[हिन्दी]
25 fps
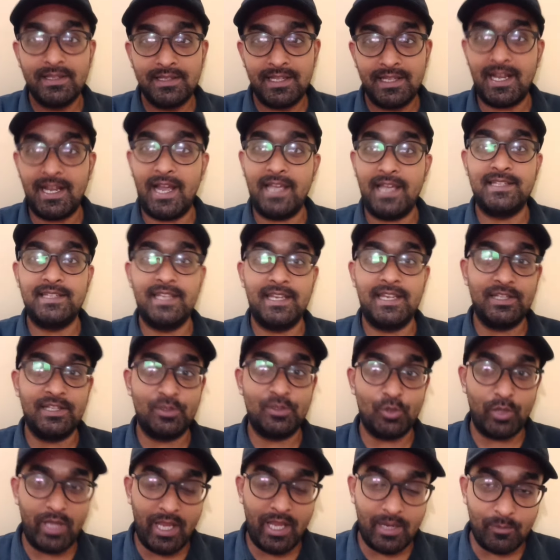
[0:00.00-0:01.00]
दिखाई देगी
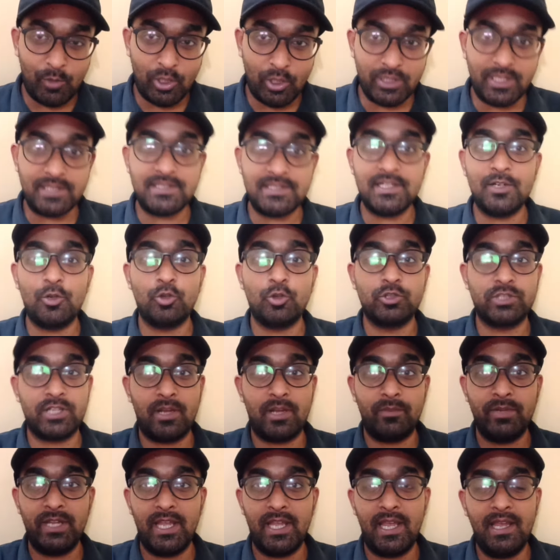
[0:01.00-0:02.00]
तो ये एक बहुत अच्छी
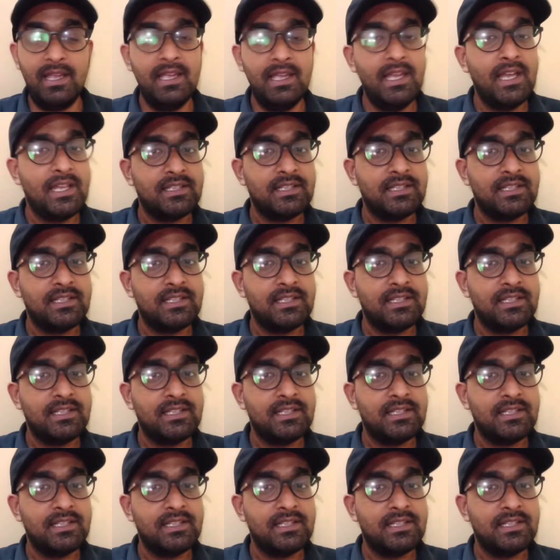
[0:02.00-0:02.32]
खुशखबरी है